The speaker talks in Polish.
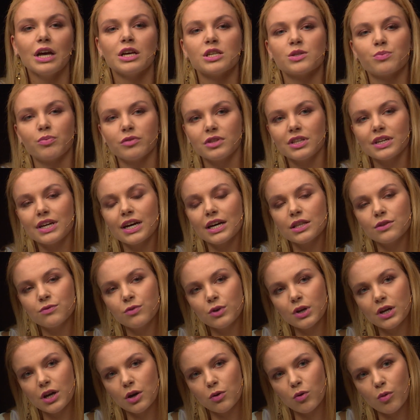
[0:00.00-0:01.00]
spotyka
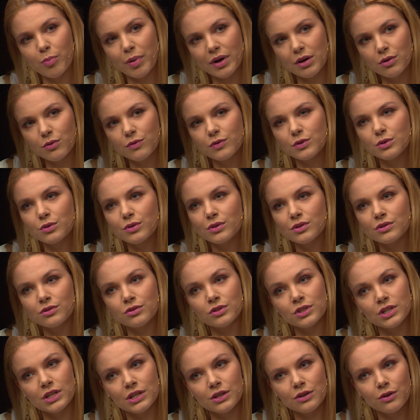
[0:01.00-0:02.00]
dwójkę chłopaków,
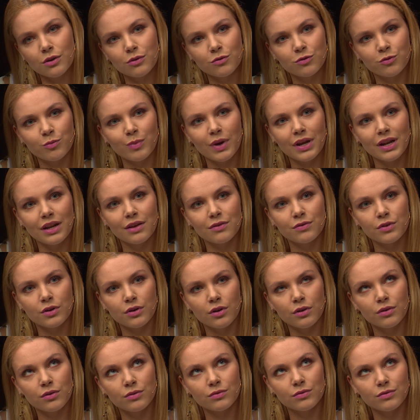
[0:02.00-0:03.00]
którzy ją
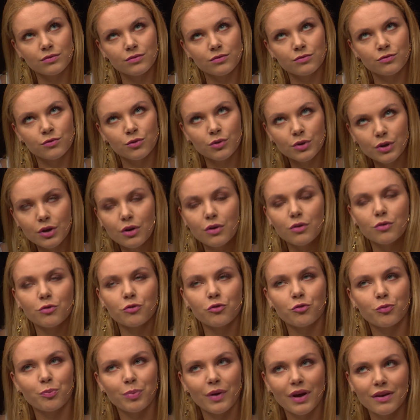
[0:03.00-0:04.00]

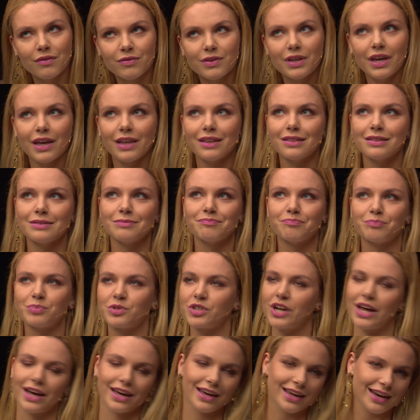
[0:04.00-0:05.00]
wmanewrowują w pewien
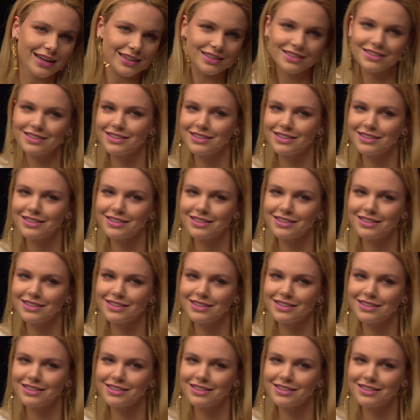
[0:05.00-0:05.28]
przekręt.